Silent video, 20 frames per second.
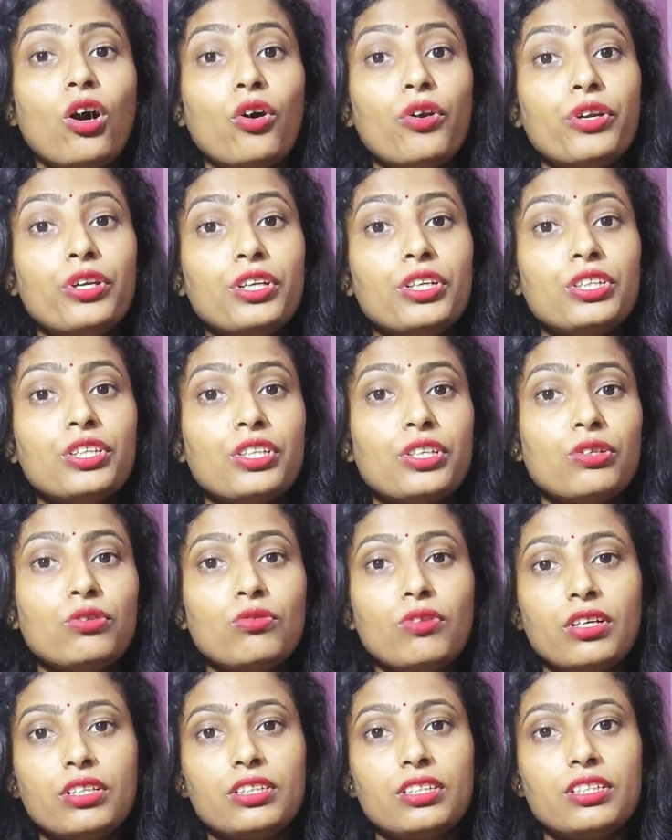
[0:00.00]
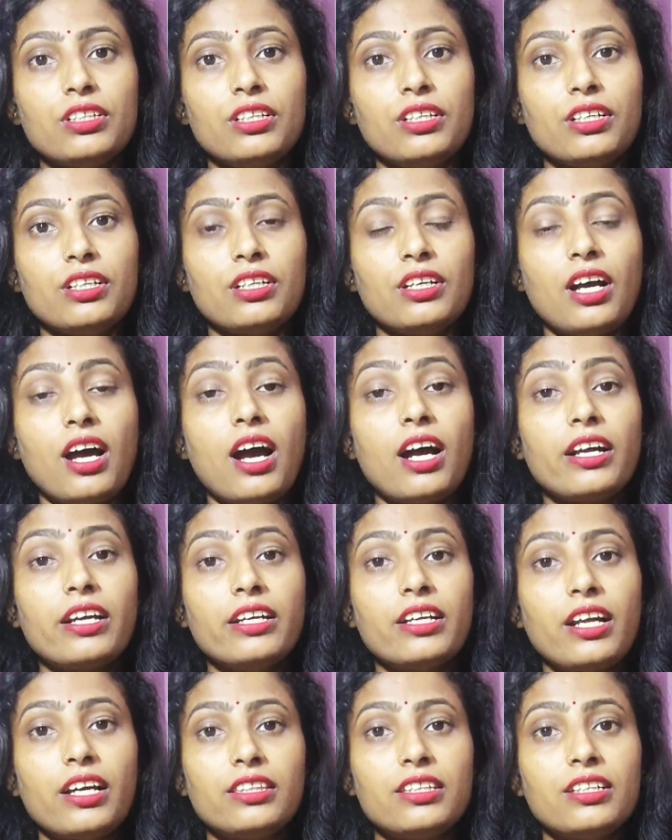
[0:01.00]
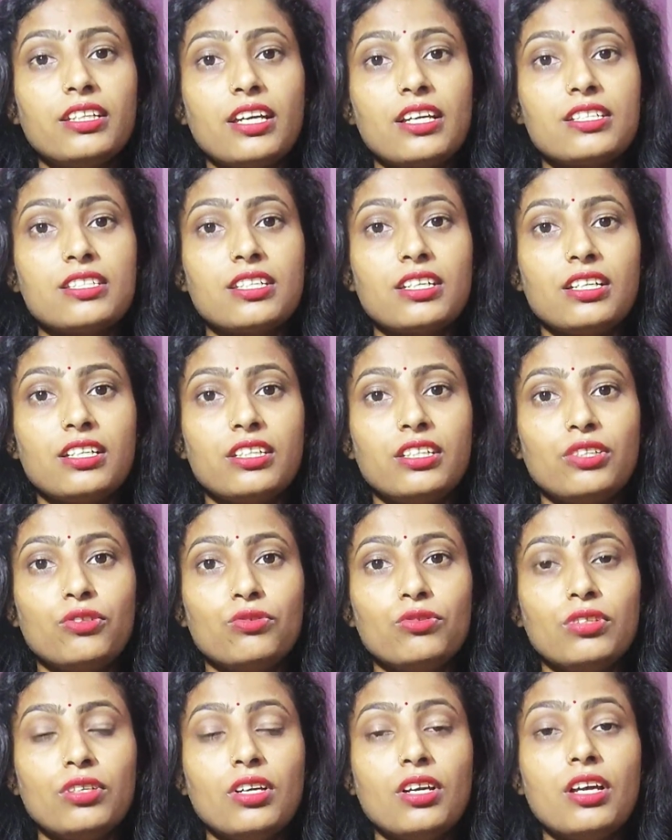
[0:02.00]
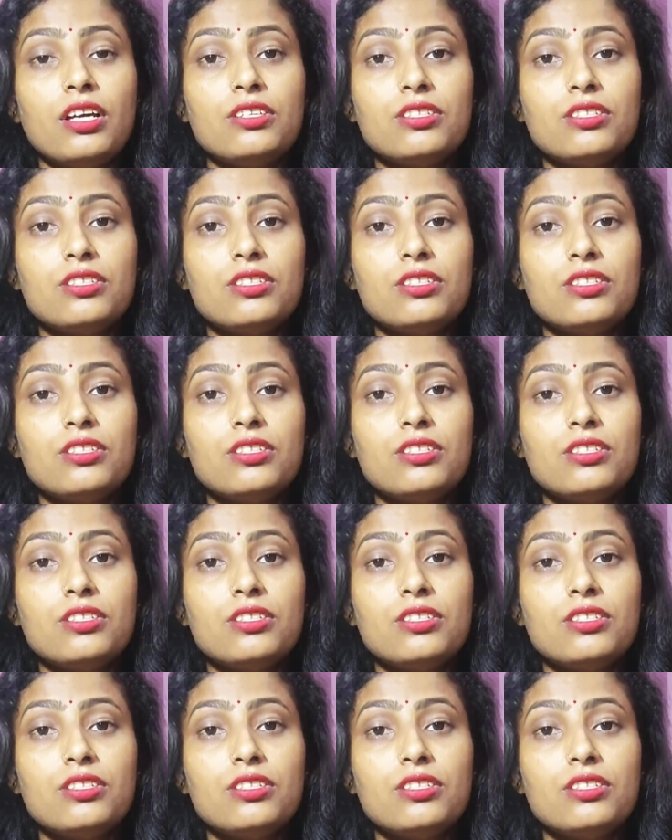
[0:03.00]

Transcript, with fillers: और नींद क्यों आती है आखिर आती कैसे है नींद